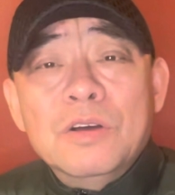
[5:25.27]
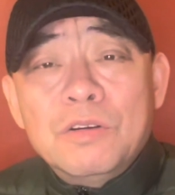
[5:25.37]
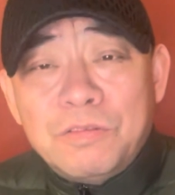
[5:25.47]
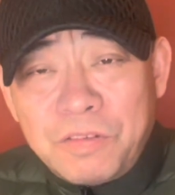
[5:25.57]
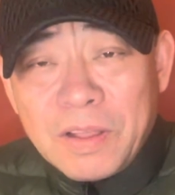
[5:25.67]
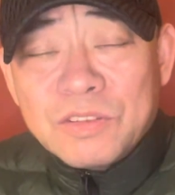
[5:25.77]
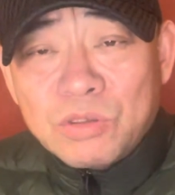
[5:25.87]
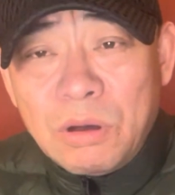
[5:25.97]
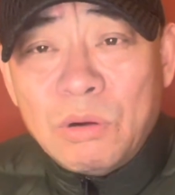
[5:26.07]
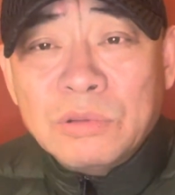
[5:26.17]
犯
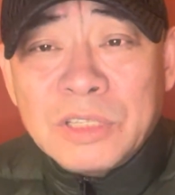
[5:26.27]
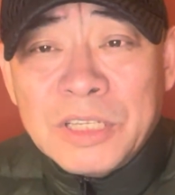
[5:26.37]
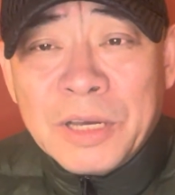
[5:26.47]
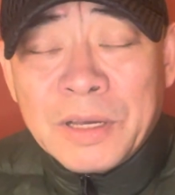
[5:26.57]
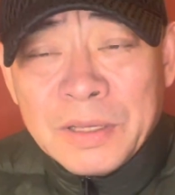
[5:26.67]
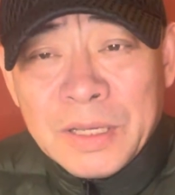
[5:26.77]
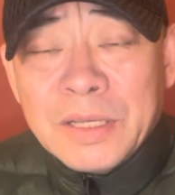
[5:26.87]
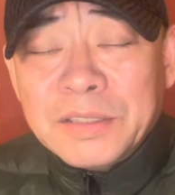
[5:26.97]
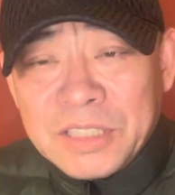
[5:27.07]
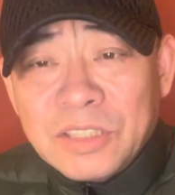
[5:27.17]
错误呢，也
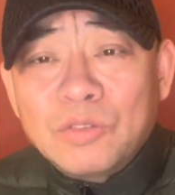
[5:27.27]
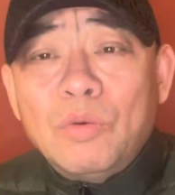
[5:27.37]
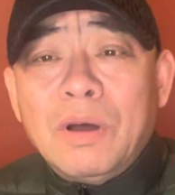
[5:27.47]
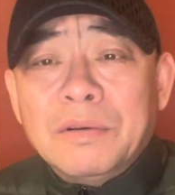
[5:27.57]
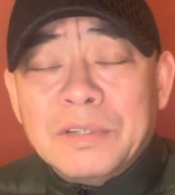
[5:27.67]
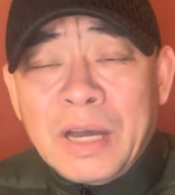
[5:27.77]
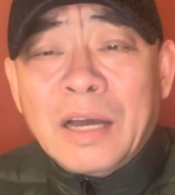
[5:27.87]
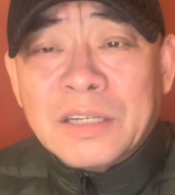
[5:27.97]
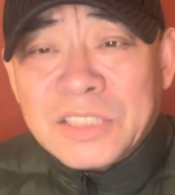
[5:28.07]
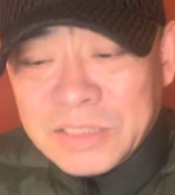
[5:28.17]
顶多啊是